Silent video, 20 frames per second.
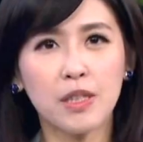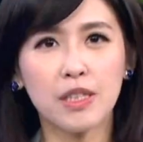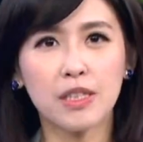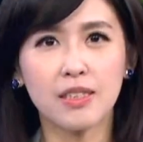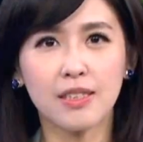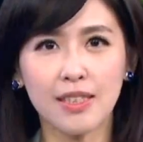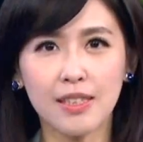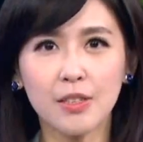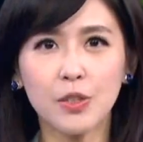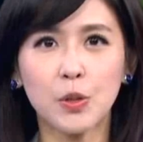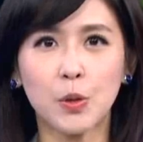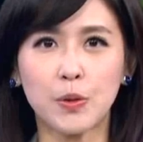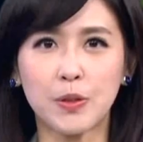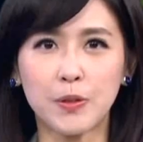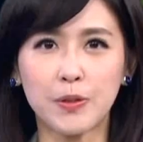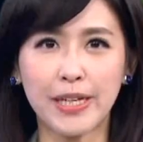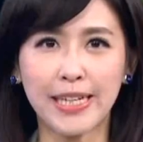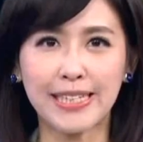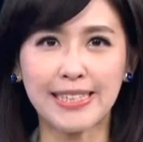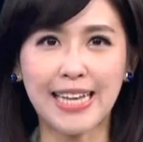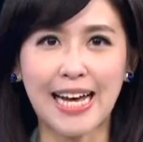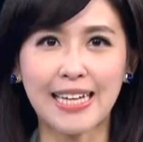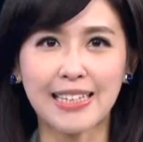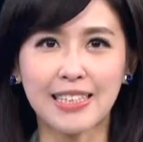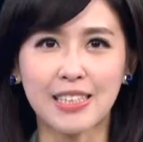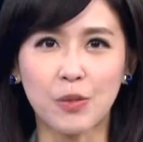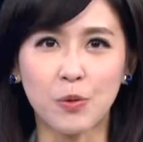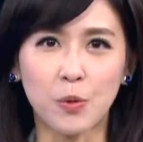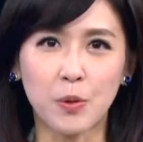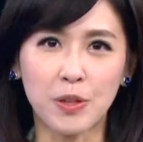顾客伸手就可以夹
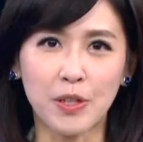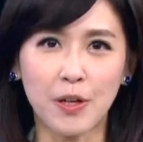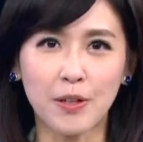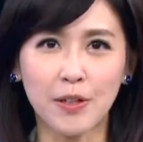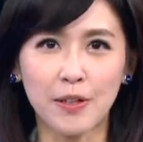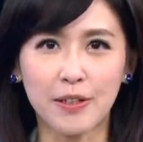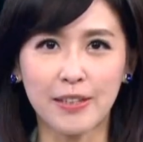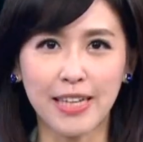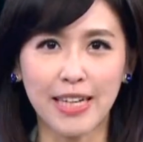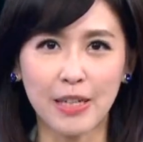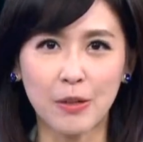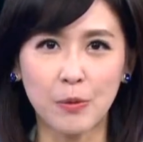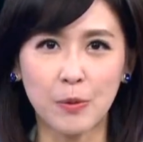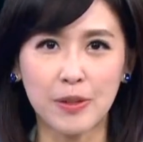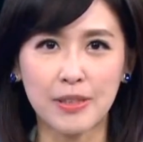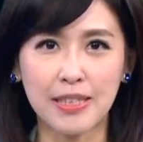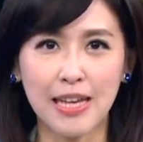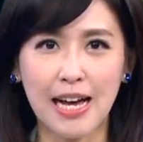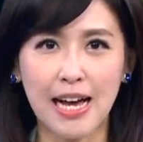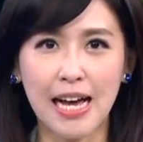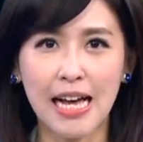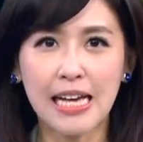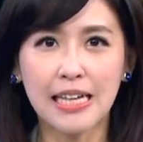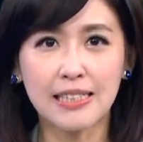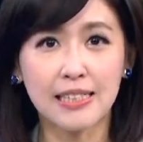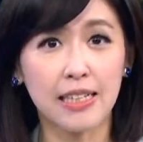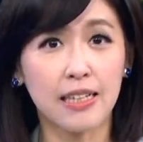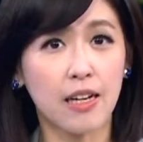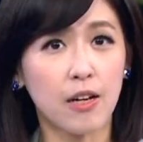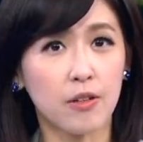起活跳跳的泰国虾，
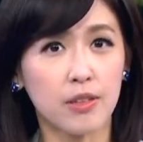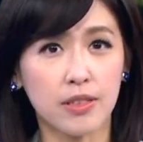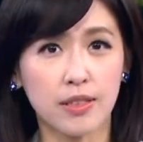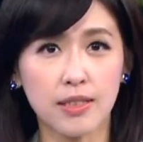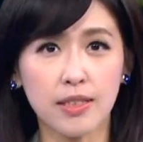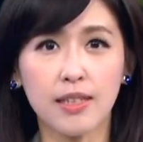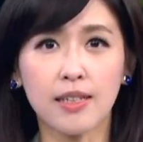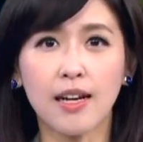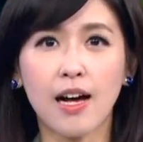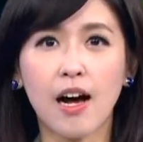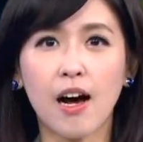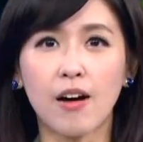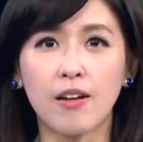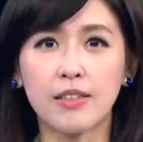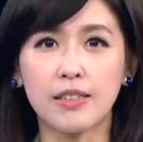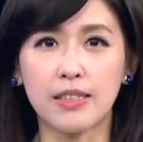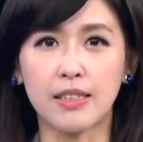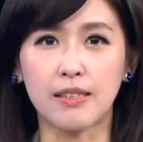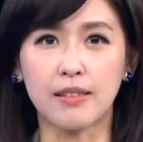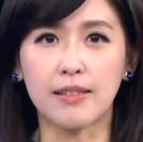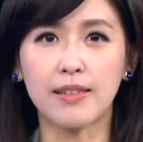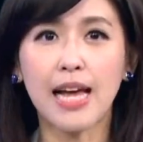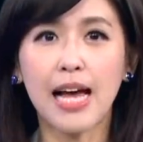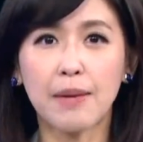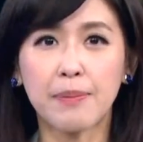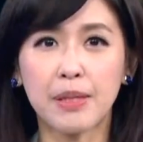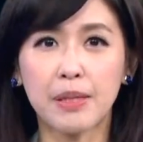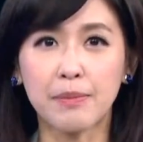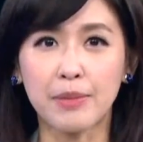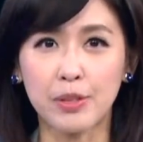现捞现烤，吸引
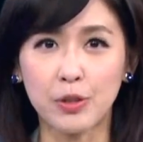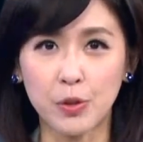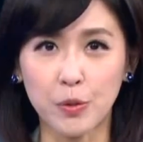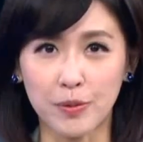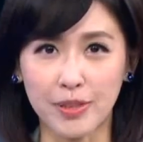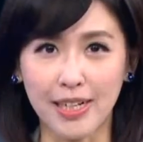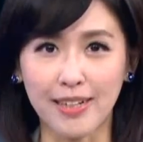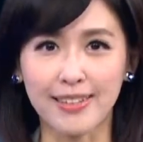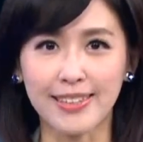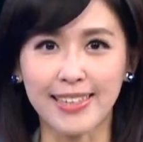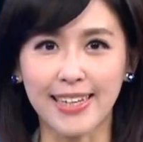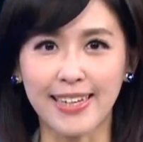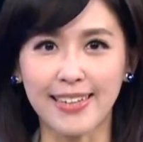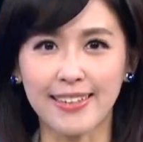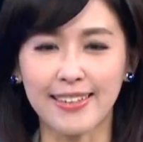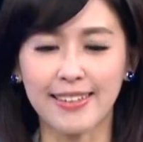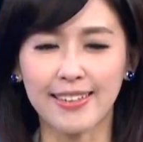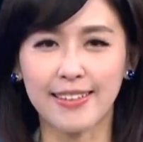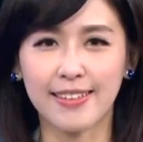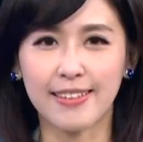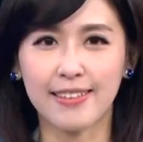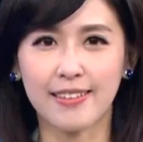大批民众尝鲜。